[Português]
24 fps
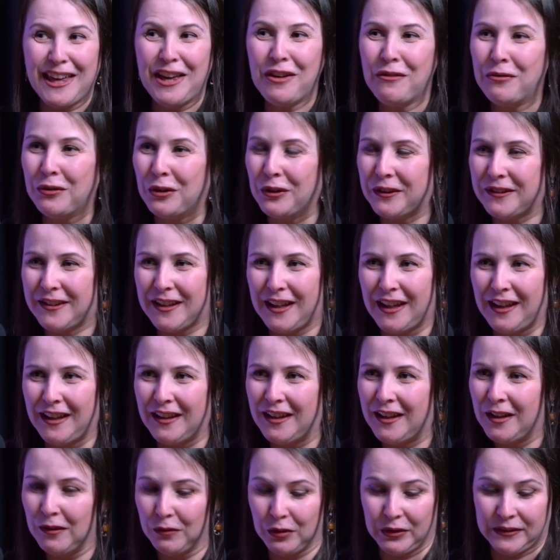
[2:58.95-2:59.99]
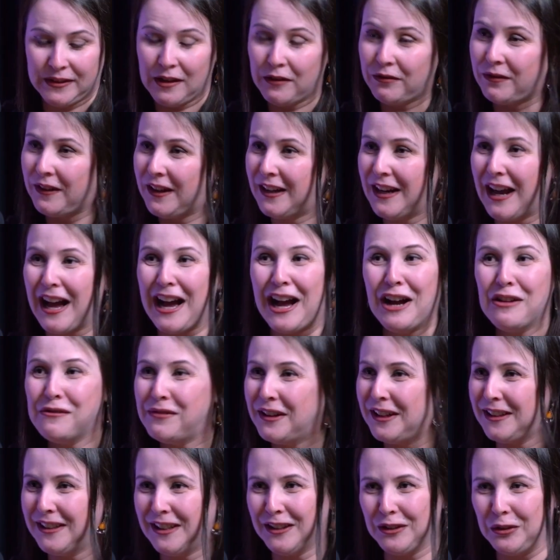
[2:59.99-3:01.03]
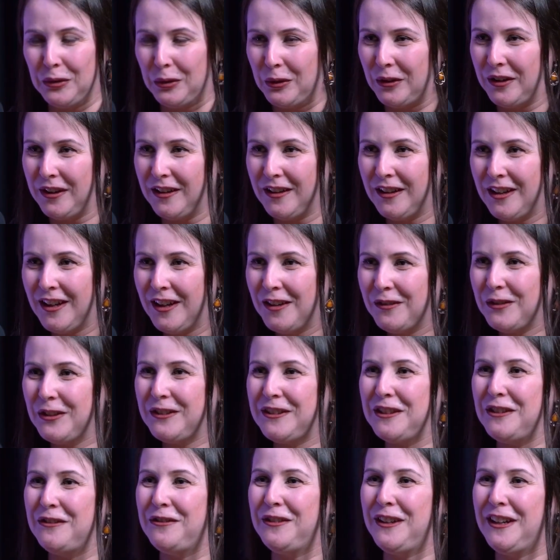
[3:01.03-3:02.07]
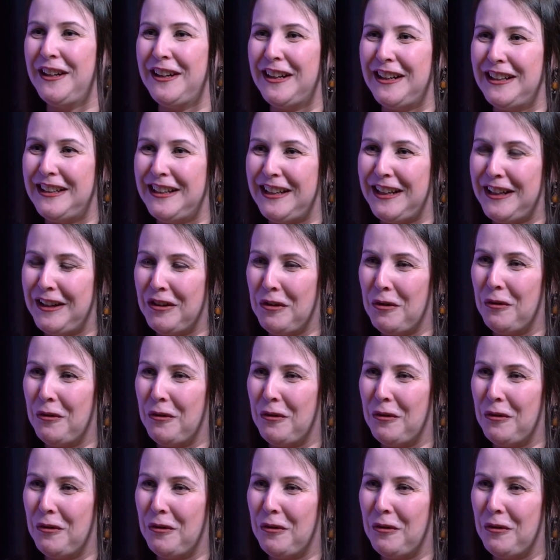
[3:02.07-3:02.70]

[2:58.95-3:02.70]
e você, você Sim. vira a vendedora. Sim. Você vira ali